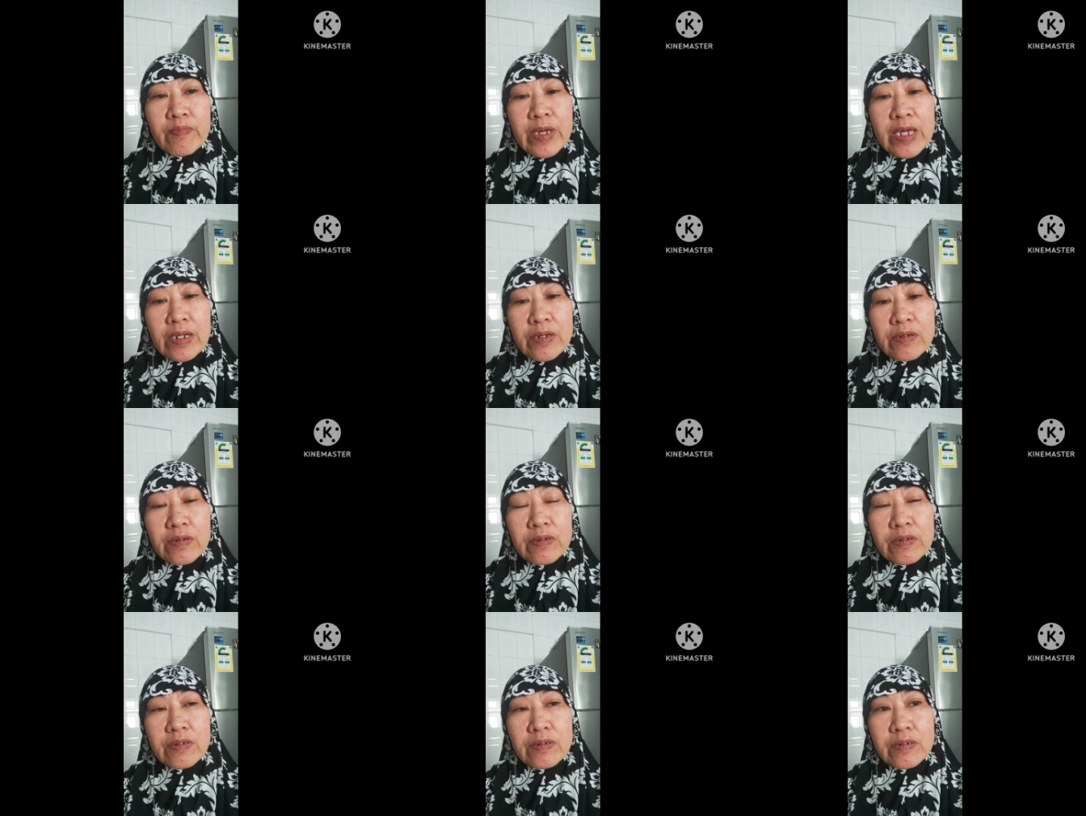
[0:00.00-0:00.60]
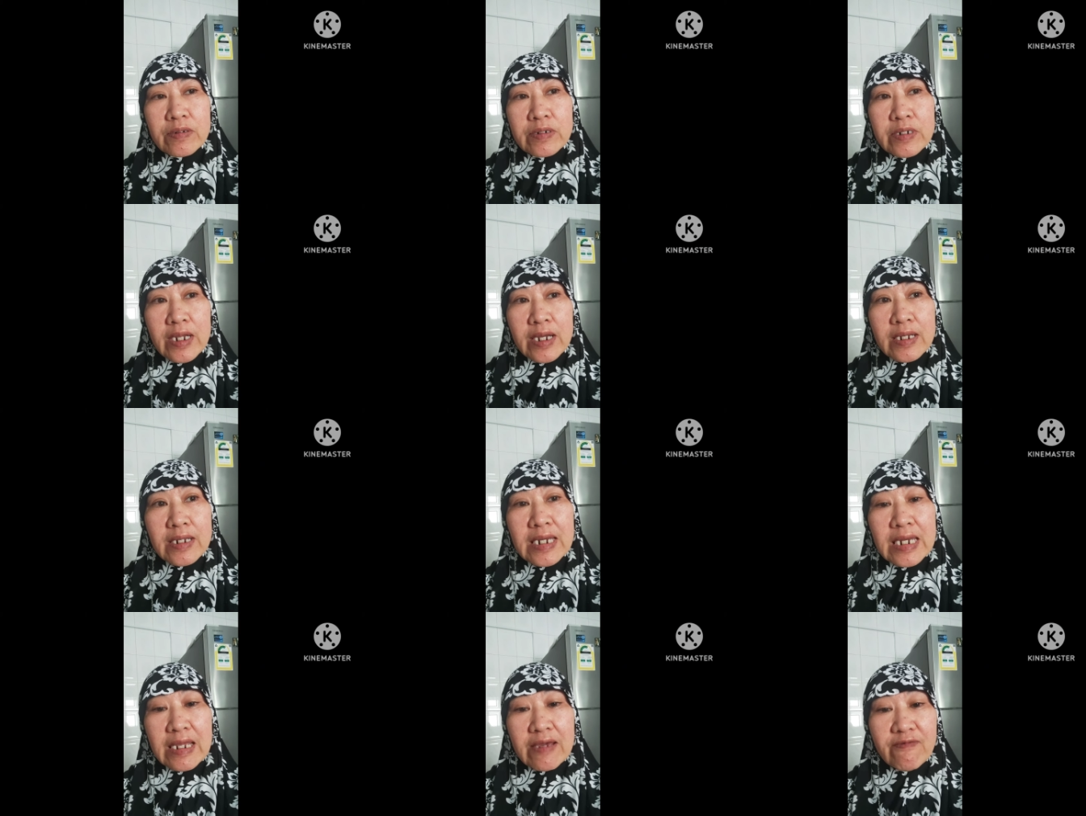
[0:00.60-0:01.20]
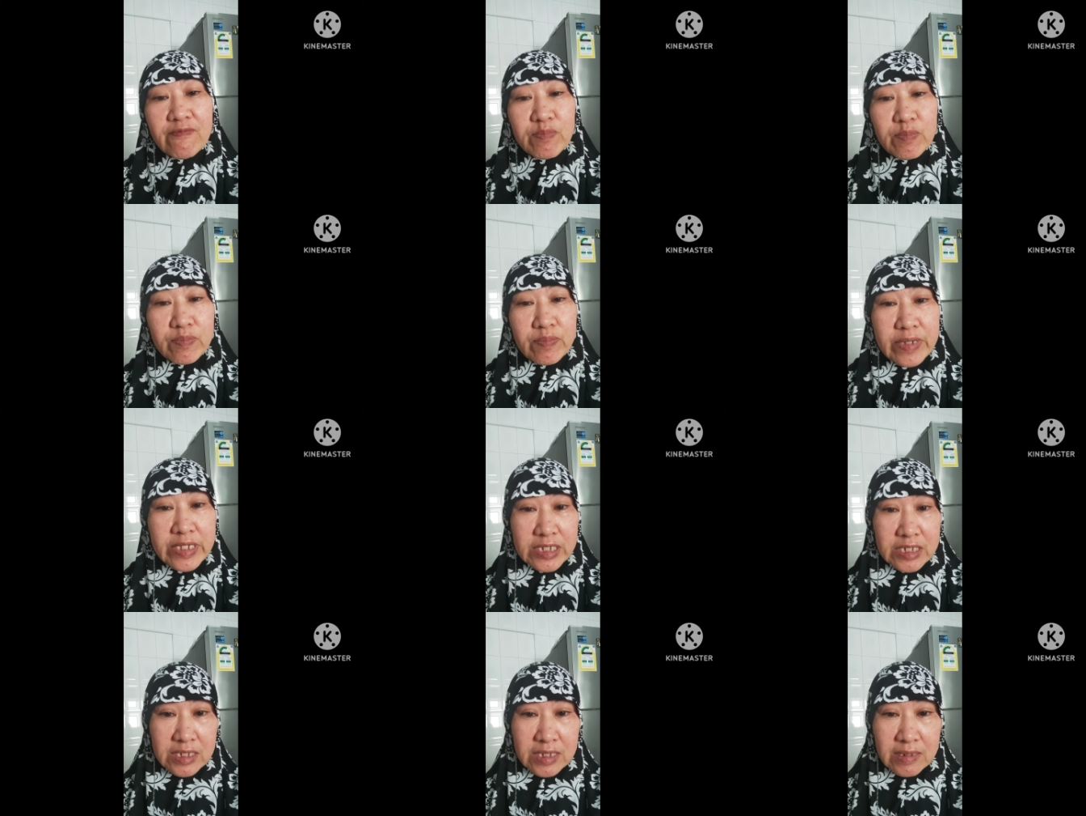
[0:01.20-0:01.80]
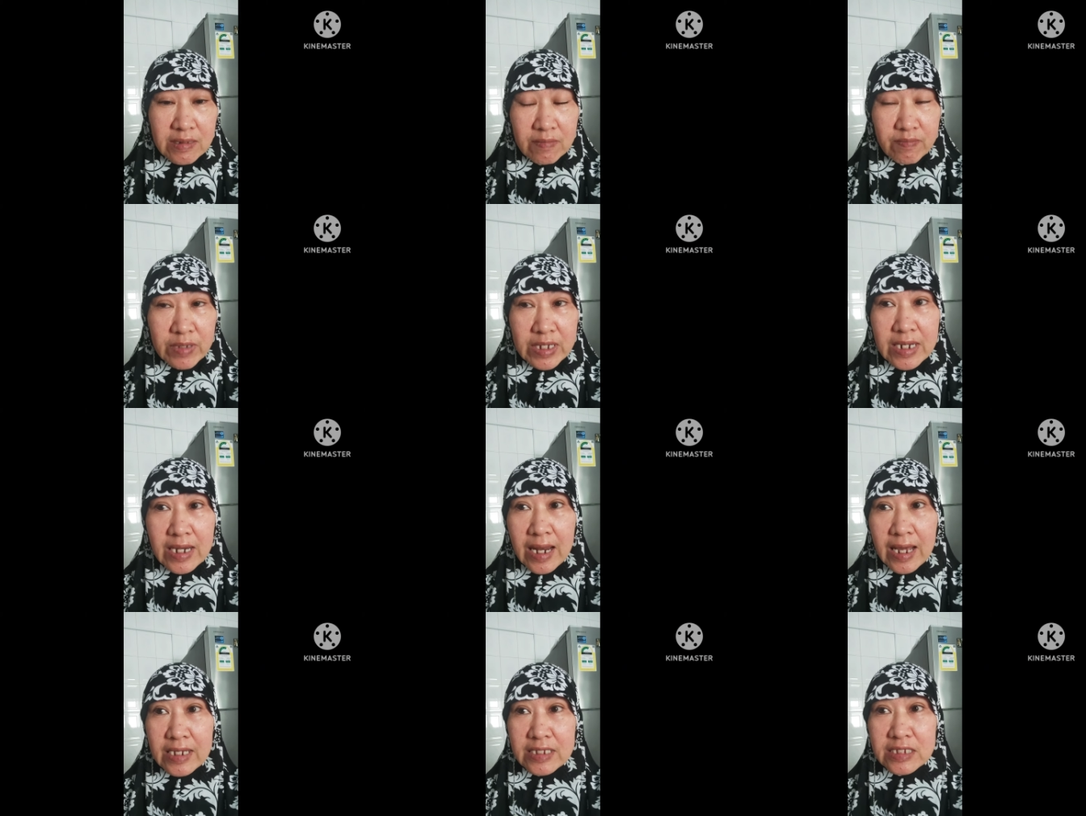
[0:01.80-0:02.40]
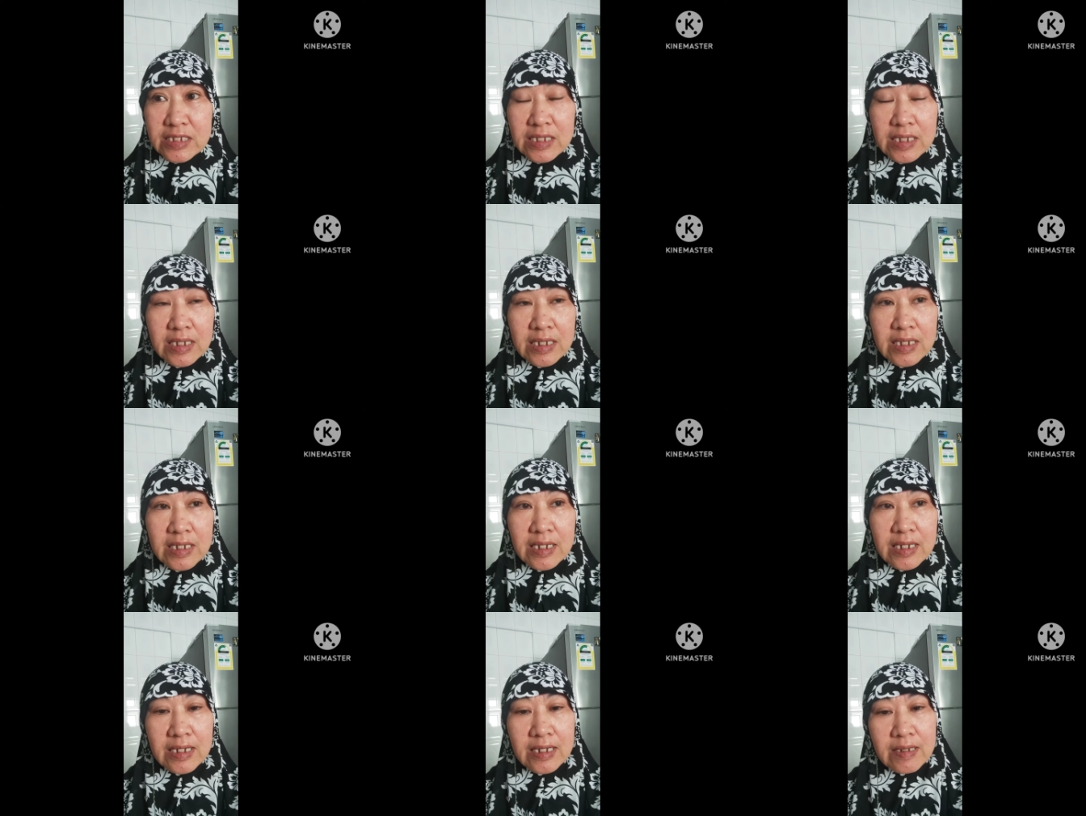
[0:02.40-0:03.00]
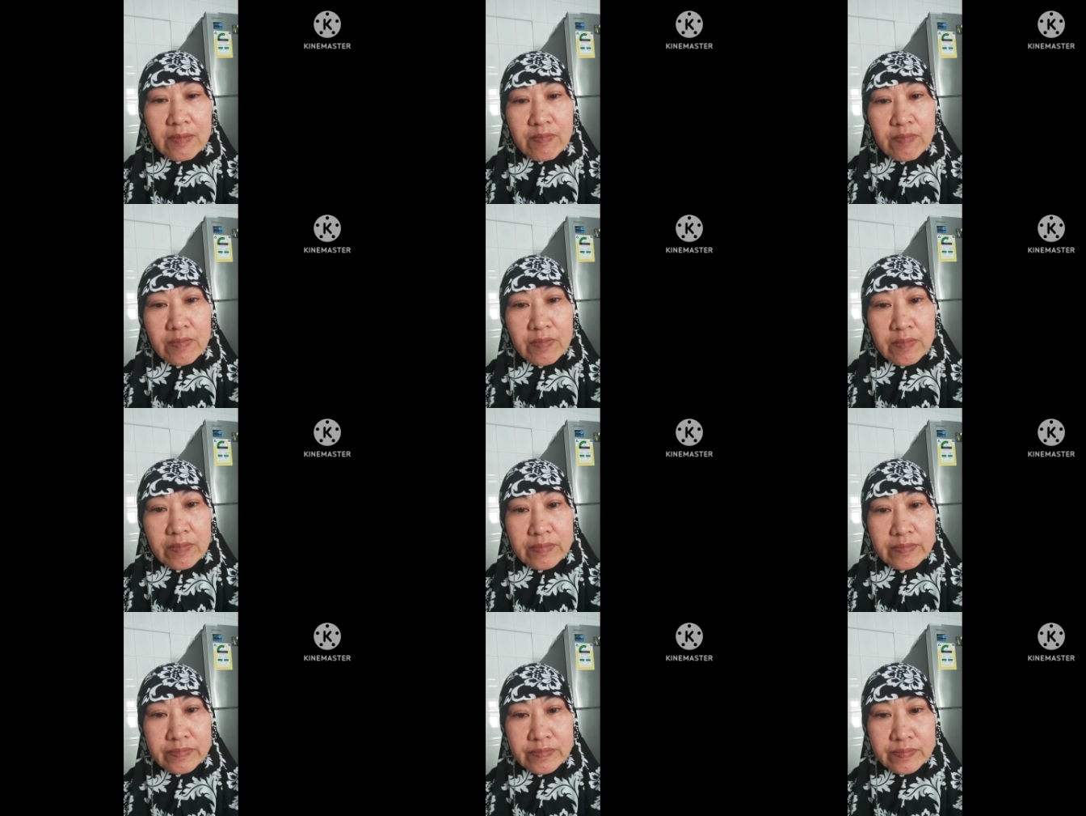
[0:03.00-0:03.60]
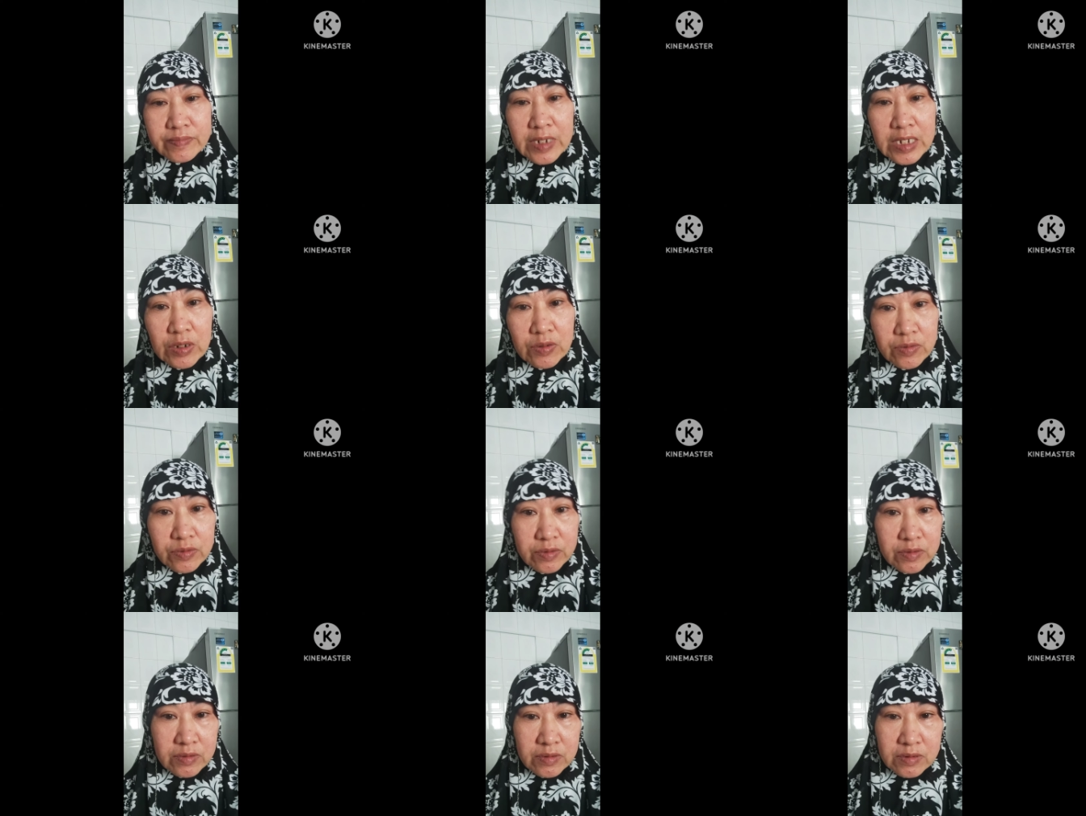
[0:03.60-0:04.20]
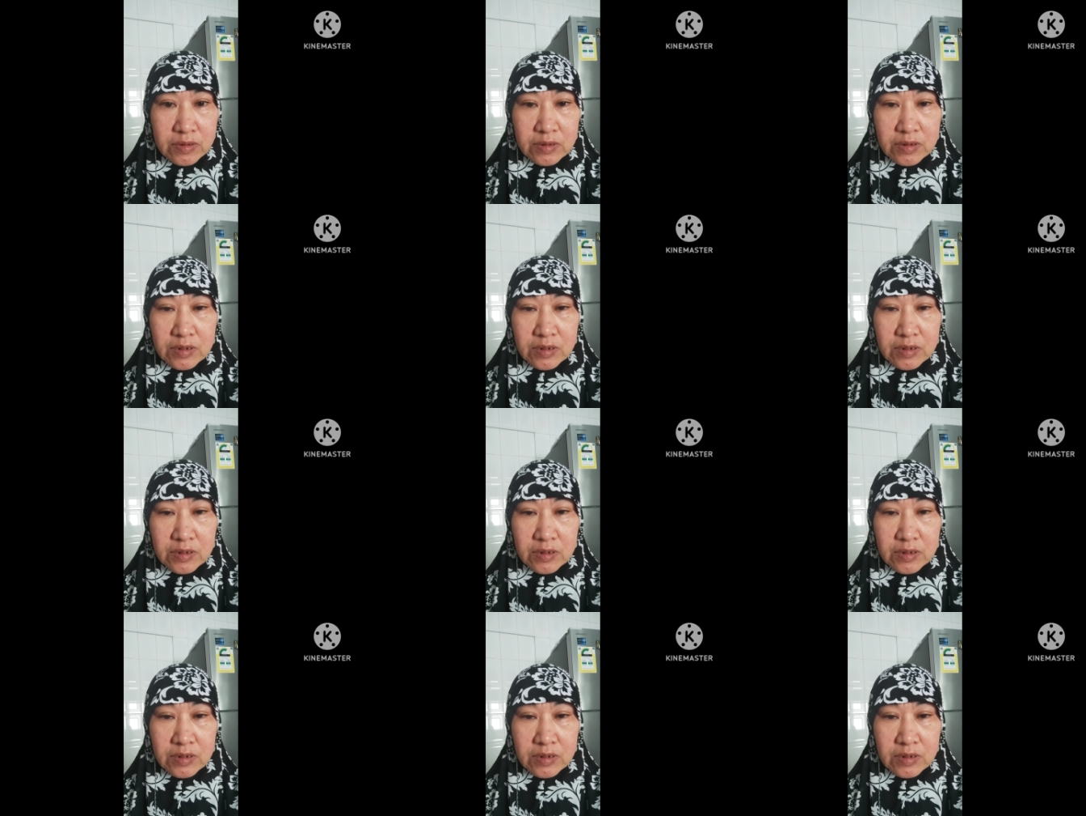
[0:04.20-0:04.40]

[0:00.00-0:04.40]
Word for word: Pero nag-leave bigla si Malu